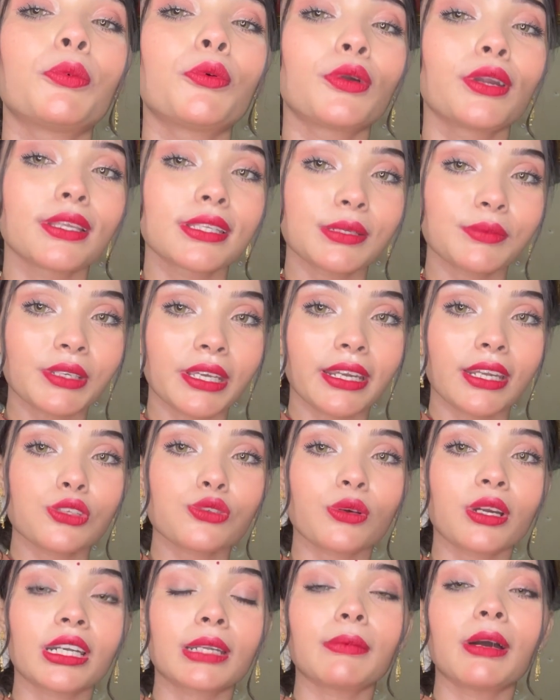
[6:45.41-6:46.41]
পরেছে আমি জানি
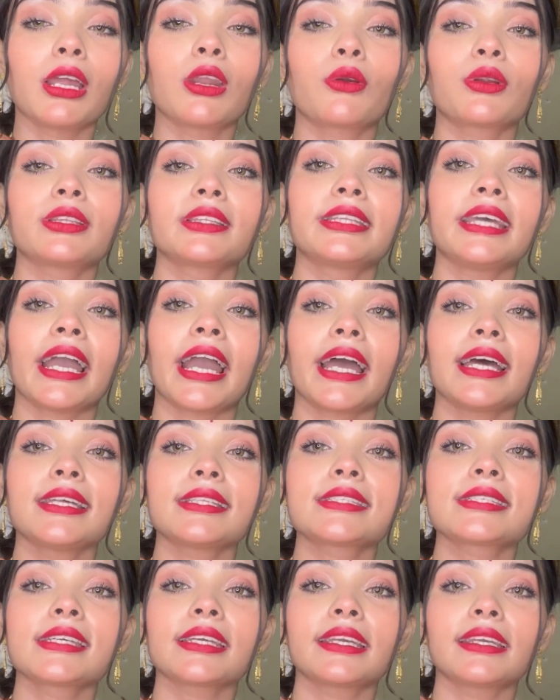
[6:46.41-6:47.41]
চোকারটা ভালো করে দেখা
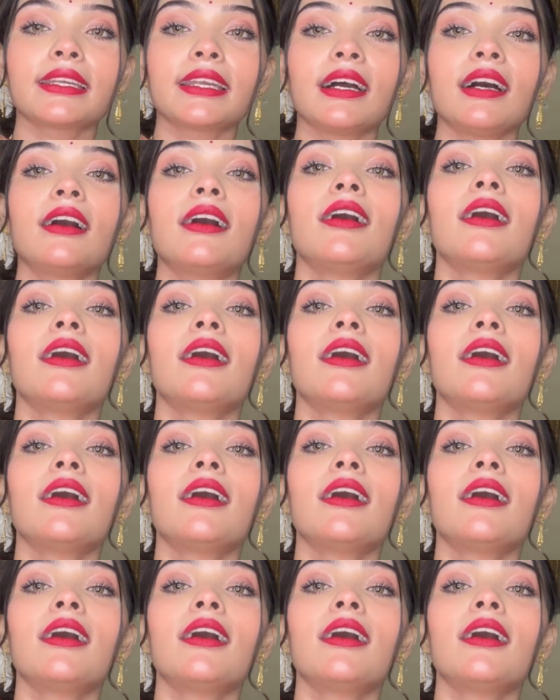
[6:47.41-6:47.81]
যাচ্ছে কিনা